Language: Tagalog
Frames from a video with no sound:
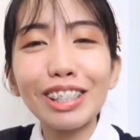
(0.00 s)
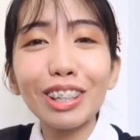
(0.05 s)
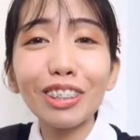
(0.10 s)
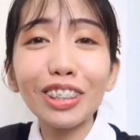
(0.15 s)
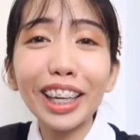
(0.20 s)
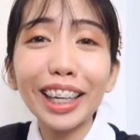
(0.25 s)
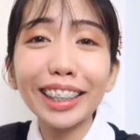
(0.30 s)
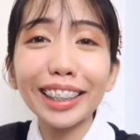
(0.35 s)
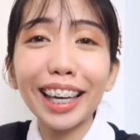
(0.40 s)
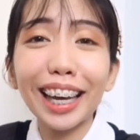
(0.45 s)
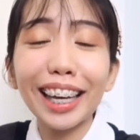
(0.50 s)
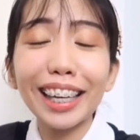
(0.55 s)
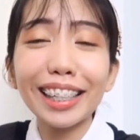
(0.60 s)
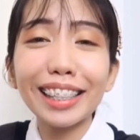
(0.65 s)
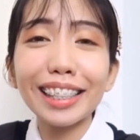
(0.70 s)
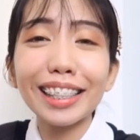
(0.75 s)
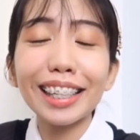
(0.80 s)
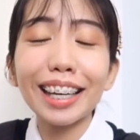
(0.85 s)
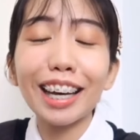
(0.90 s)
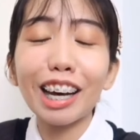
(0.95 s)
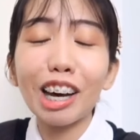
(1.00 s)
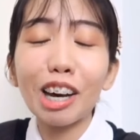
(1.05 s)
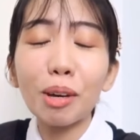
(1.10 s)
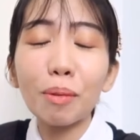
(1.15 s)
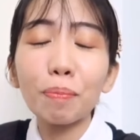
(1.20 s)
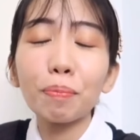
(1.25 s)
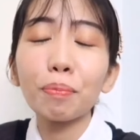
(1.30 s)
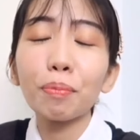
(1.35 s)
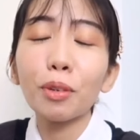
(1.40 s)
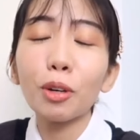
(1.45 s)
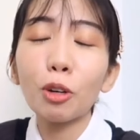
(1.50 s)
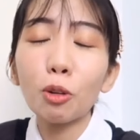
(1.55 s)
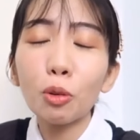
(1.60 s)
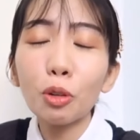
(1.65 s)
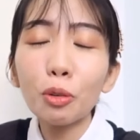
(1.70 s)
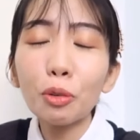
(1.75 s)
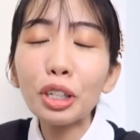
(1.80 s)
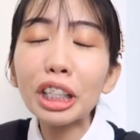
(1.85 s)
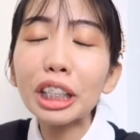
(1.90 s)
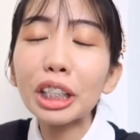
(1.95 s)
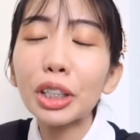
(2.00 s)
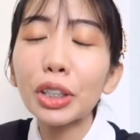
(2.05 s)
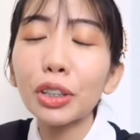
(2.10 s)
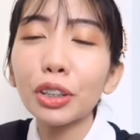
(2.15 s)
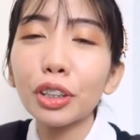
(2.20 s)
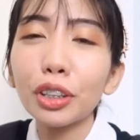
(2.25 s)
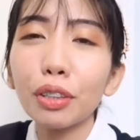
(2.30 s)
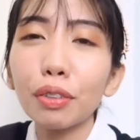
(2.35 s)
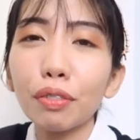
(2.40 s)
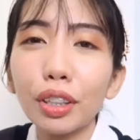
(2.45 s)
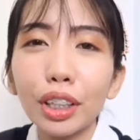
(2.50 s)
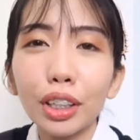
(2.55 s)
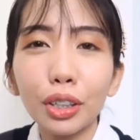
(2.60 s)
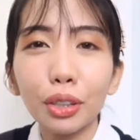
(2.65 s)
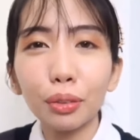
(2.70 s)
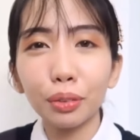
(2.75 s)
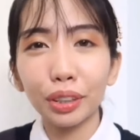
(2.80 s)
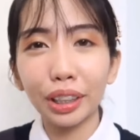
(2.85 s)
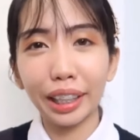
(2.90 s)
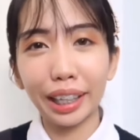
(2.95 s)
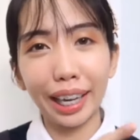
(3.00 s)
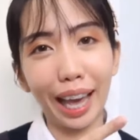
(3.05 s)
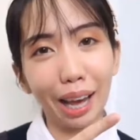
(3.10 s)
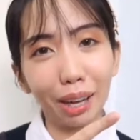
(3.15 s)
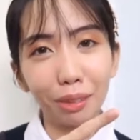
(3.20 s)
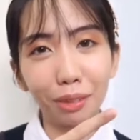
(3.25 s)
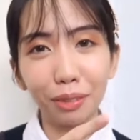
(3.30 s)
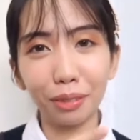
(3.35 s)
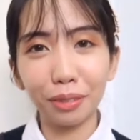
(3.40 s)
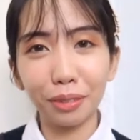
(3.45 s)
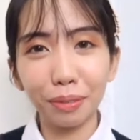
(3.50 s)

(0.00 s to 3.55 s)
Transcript: so yan guys, um, we will go to the video now.